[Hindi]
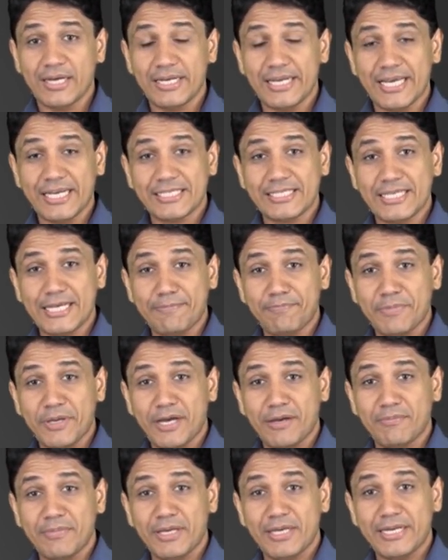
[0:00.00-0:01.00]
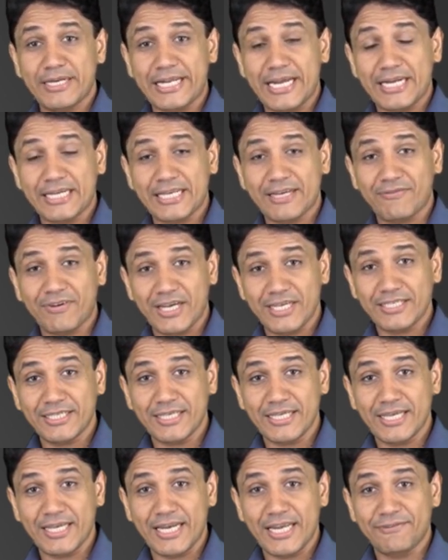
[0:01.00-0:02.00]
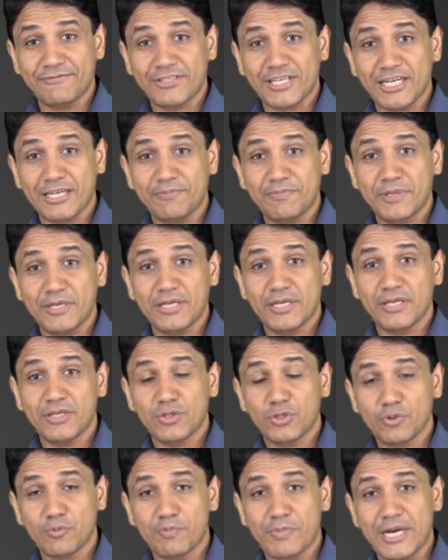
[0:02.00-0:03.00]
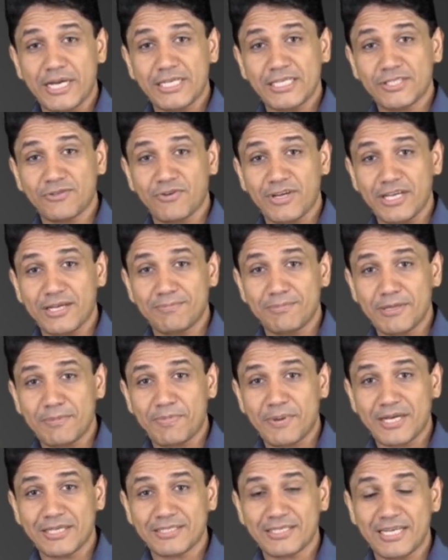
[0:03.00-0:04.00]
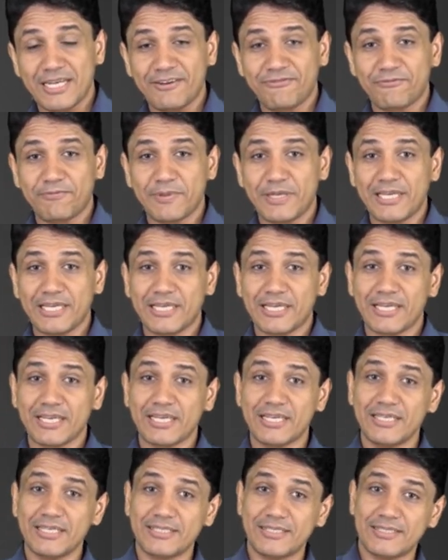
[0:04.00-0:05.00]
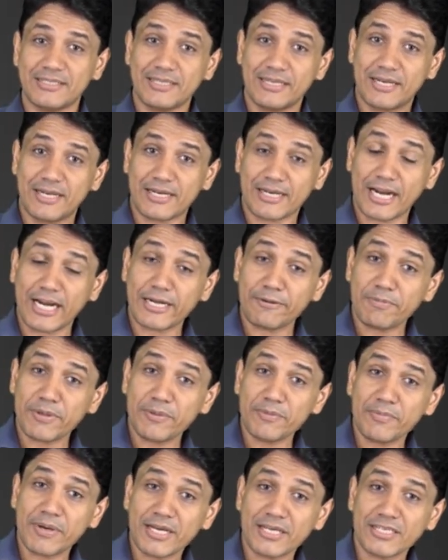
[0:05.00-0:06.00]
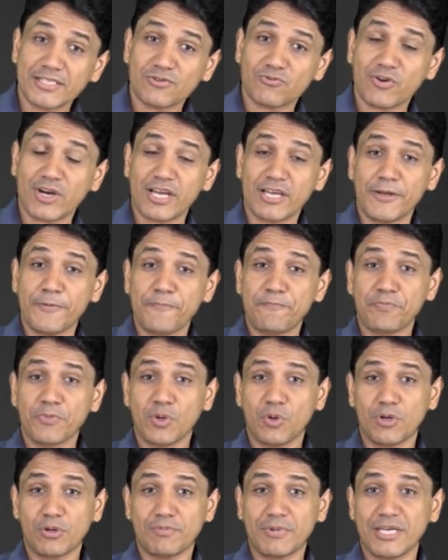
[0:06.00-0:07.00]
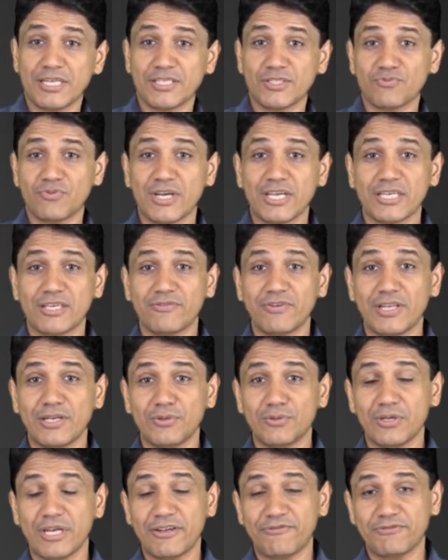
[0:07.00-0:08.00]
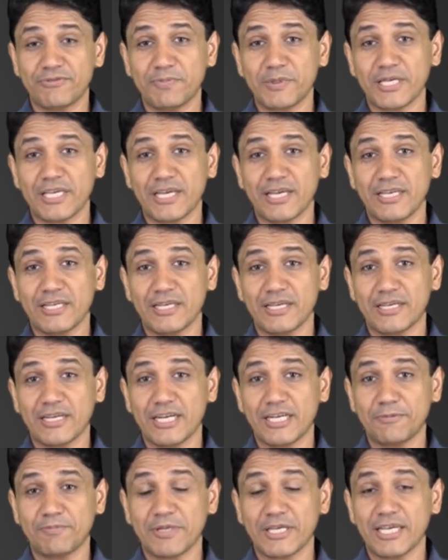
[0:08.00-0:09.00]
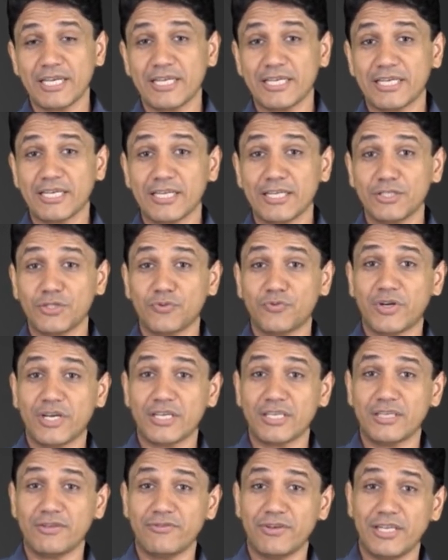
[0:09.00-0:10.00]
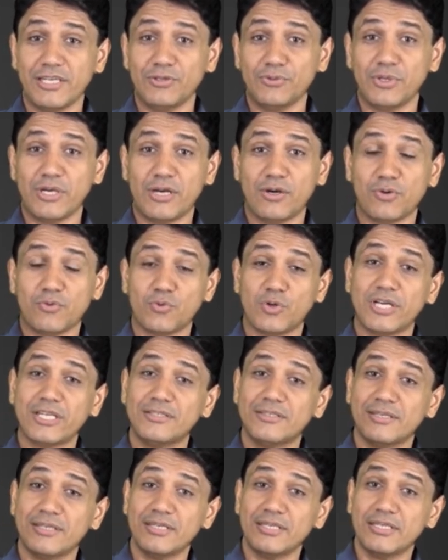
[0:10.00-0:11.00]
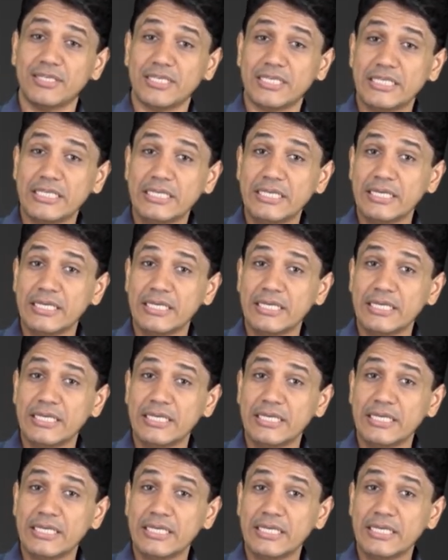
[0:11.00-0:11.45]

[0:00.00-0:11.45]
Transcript: नेक्स्ट स्टेप में हमें डेल्टा वाई चाहिए लेफ्ट साइड पे तो माइनस वाई अपने पास से लेफ्ट पे लिखेंगे इसी तरह राइट पे भी माइनस वाई और माइनस वाई की वैल्यू लेफ्ट पे क्या राइट पे क्या लिखेंगे जो वाई की वैल्यू है और वो है थ्री टी